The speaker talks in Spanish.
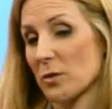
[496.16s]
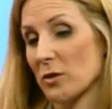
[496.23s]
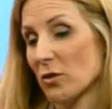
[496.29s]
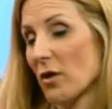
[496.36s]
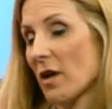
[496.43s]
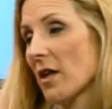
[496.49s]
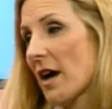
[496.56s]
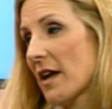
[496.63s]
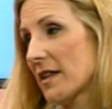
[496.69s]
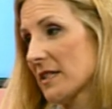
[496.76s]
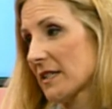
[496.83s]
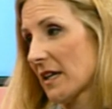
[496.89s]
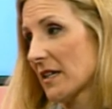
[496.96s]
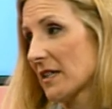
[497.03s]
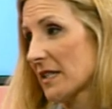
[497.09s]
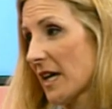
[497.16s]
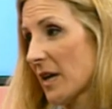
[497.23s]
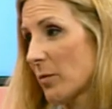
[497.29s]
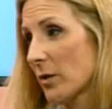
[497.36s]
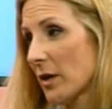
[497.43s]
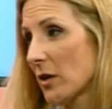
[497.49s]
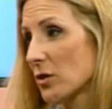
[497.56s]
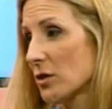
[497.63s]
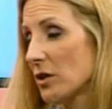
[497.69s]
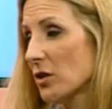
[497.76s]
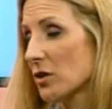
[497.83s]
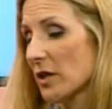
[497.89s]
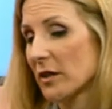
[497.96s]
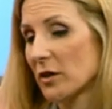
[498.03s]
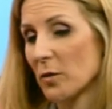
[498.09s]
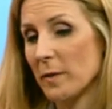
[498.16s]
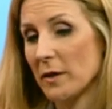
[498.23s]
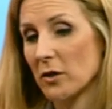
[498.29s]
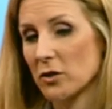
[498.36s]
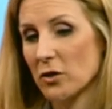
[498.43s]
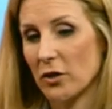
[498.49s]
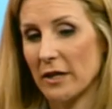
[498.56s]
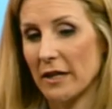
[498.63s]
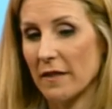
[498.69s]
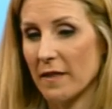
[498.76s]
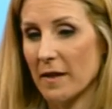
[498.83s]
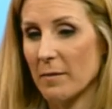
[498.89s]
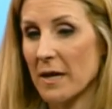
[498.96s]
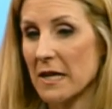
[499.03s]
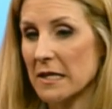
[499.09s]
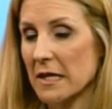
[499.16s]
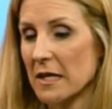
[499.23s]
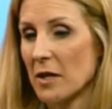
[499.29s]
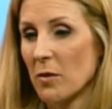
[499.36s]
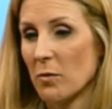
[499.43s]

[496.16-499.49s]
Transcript: sobre todo a descansar, porque los niños atópicos con eczemas